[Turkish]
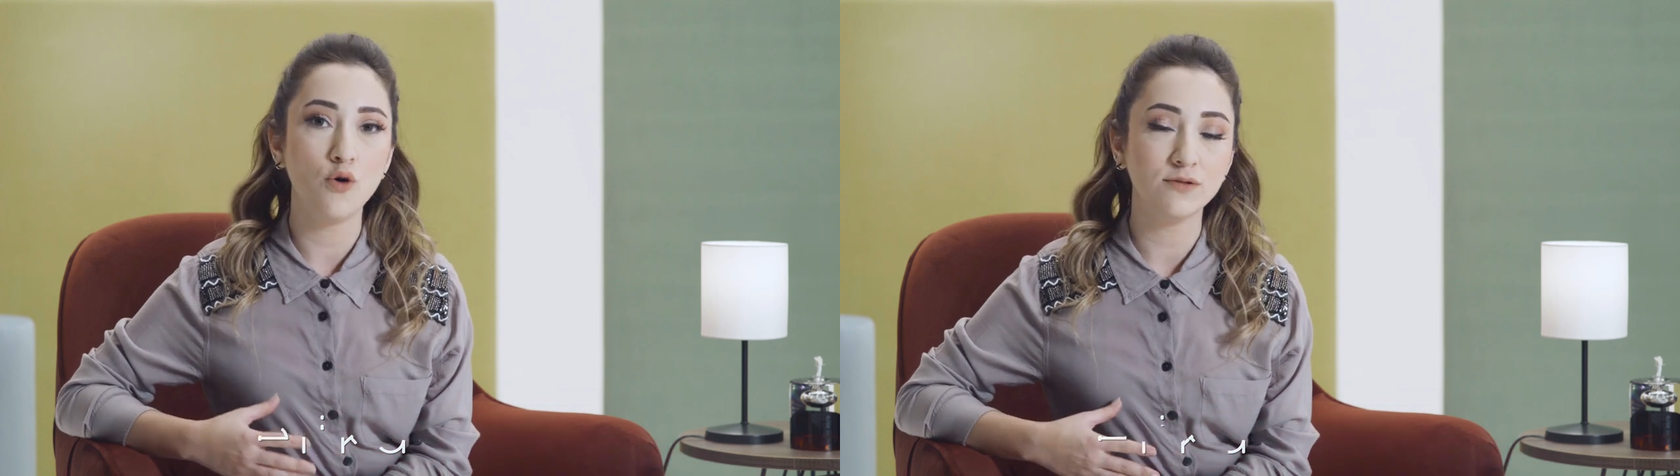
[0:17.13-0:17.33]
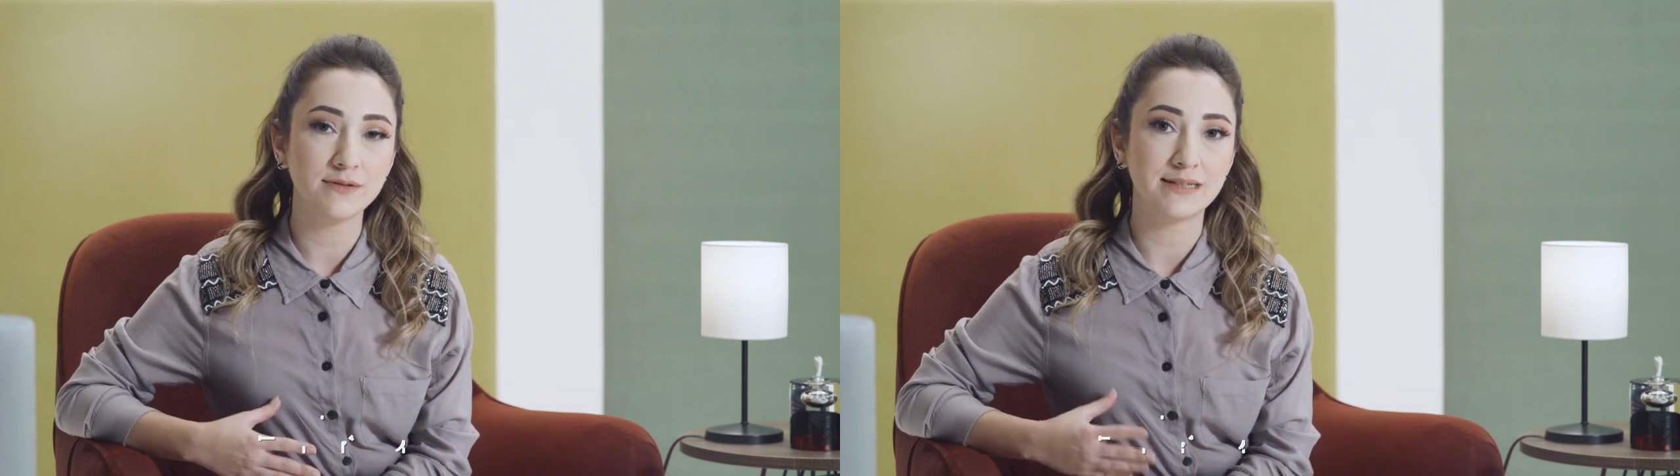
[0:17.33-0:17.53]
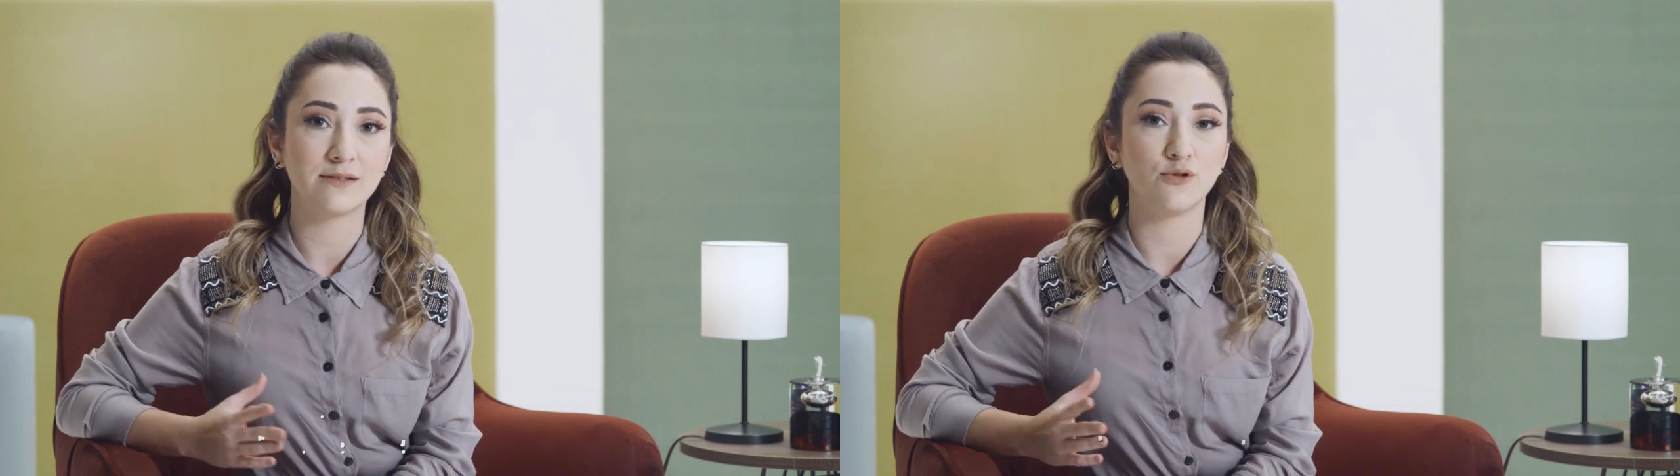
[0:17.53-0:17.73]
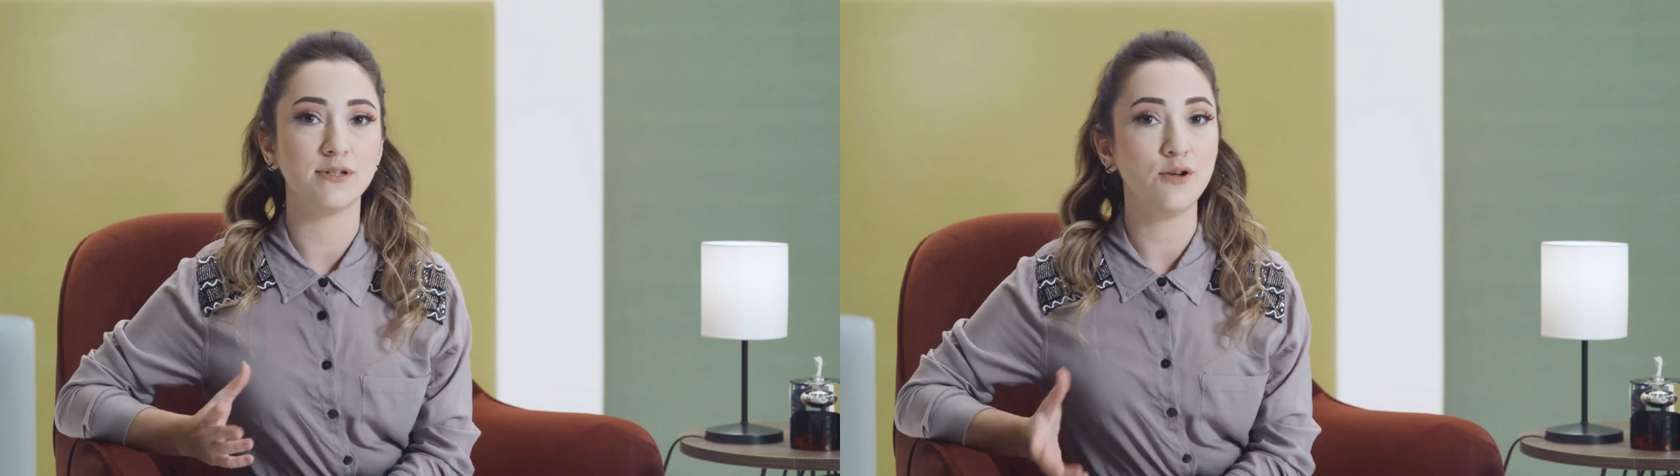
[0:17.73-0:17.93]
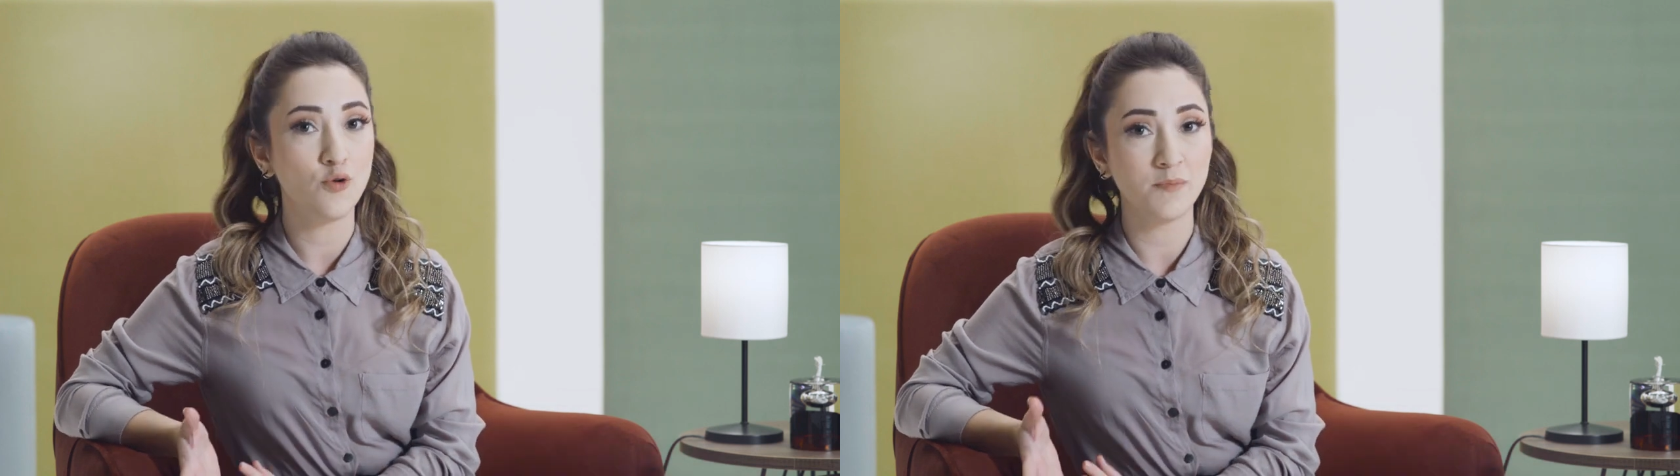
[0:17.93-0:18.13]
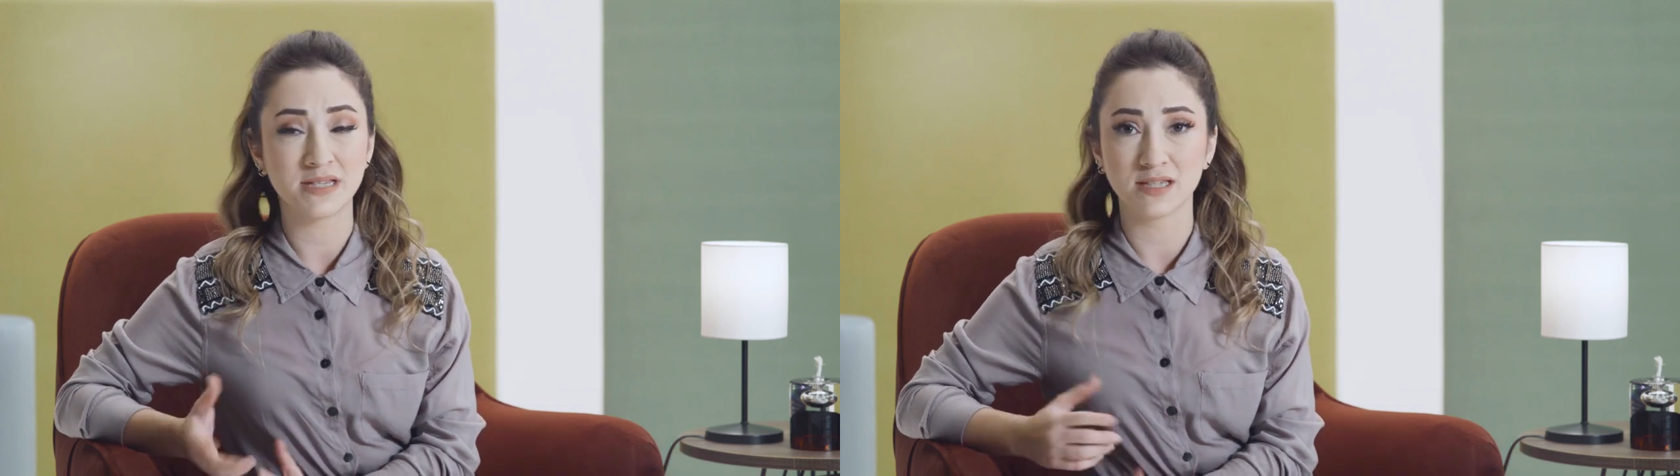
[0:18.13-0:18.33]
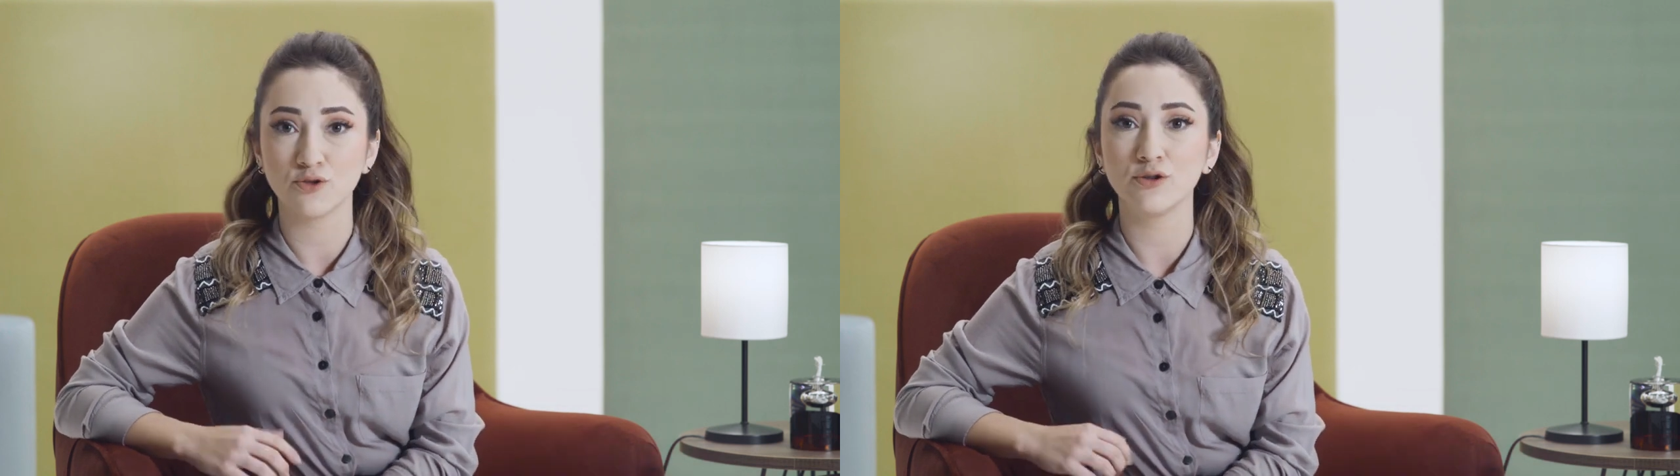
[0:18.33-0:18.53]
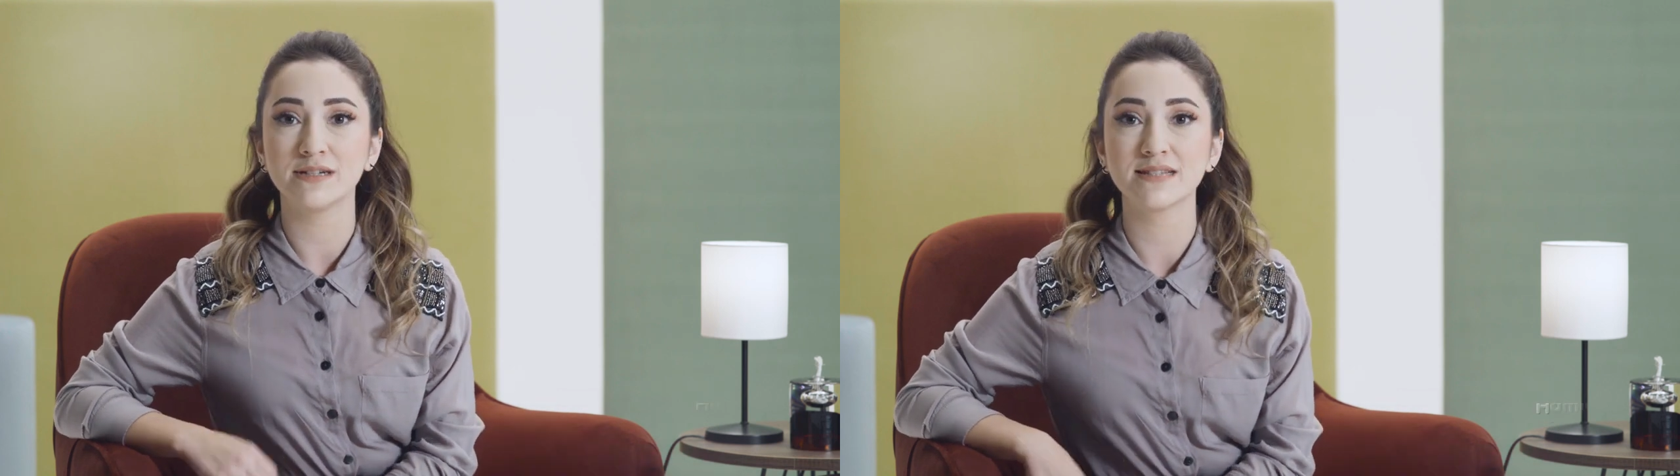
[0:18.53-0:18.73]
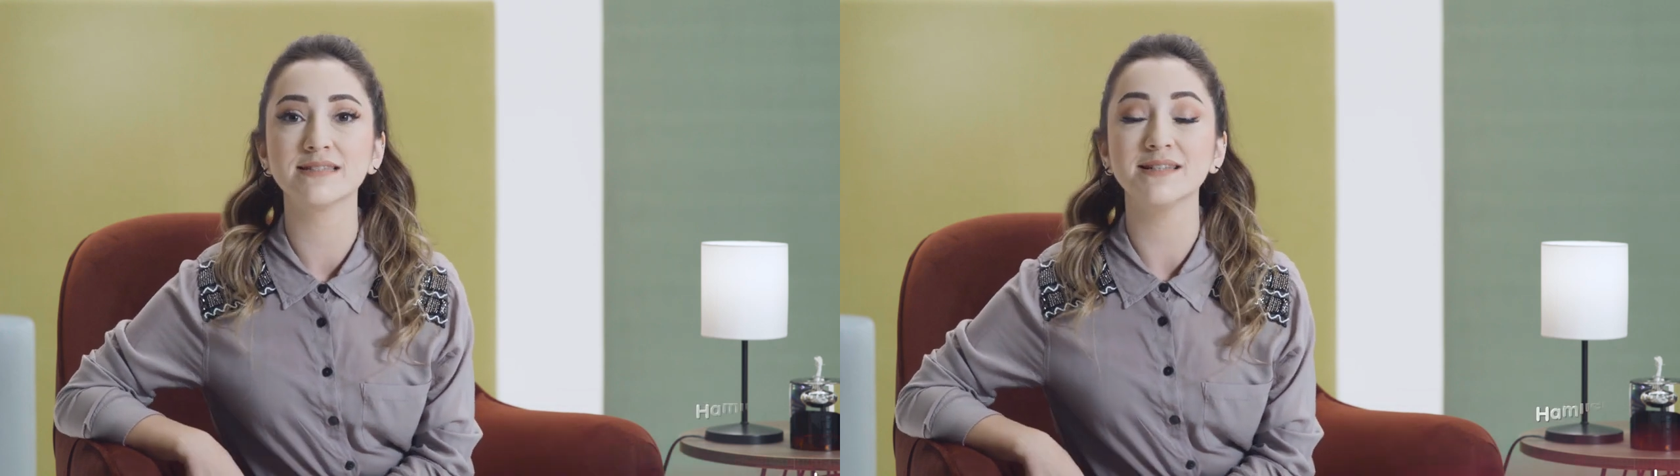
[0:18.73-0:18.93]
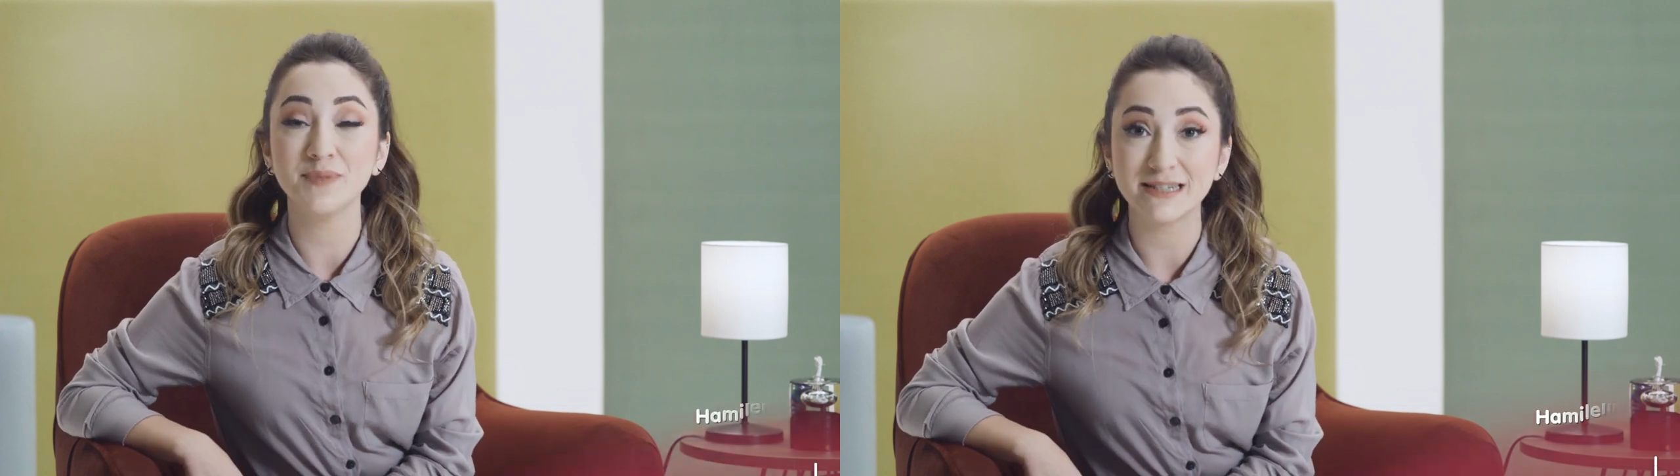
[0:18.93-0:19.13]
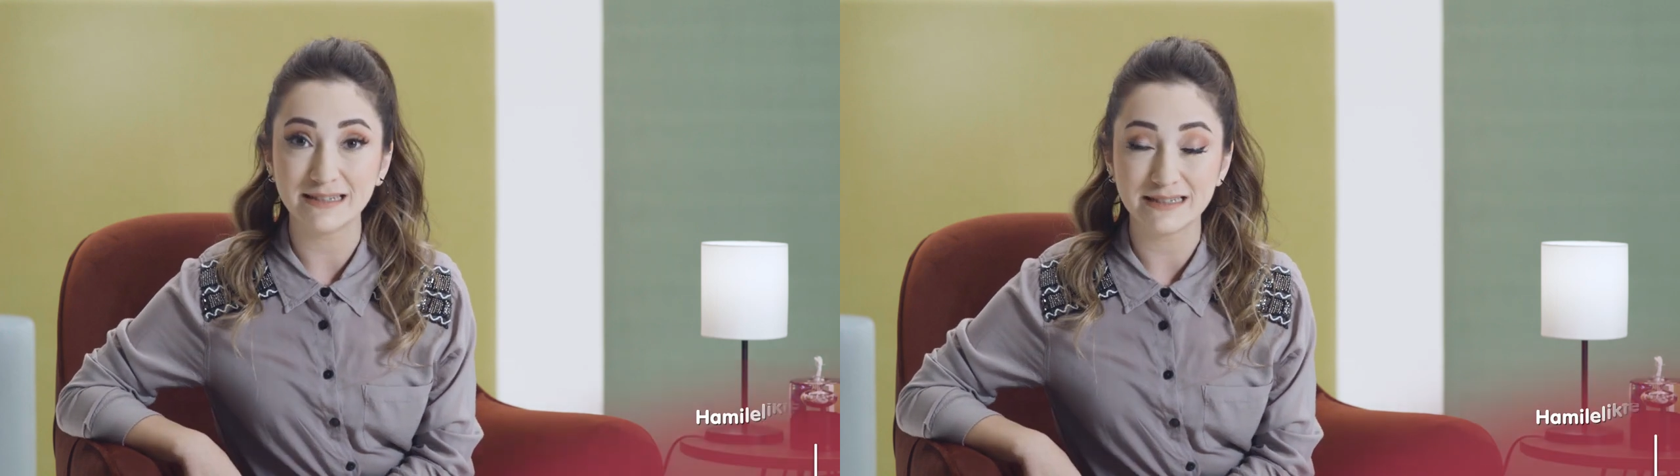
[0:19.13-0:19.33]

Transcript: 10 kilo ile 15 kilo arasında bir